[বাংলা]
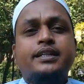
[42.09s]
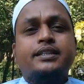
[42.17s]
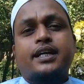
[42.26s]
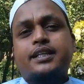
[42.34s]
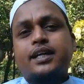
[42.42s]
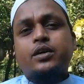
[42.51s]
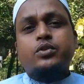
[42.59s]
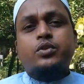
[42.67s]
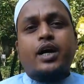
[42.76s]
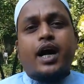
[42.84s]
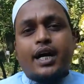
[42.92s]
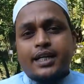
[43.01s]
সাধারণত
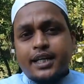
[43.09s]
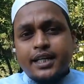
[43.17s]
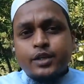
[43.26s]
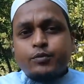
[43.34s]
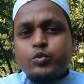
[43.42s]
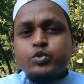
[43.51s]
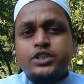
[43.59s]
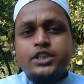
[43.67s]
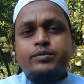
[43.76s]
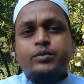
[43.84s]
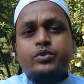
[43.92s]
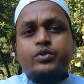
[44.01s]
কাঁঠালের
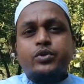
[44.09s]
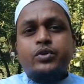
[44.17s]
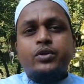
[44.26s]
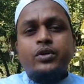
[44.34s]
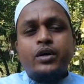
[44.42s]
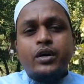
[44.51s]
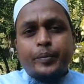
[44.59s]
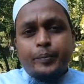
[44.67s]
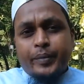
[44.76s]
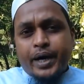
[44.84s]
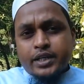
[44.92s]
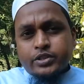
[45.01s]
মুচির মতো
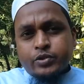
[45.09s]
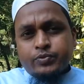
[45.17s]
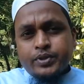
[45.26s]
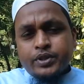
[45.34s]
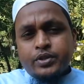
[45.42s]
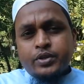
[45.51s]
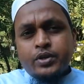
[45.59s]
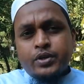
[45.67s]
মাংসপিণ্ড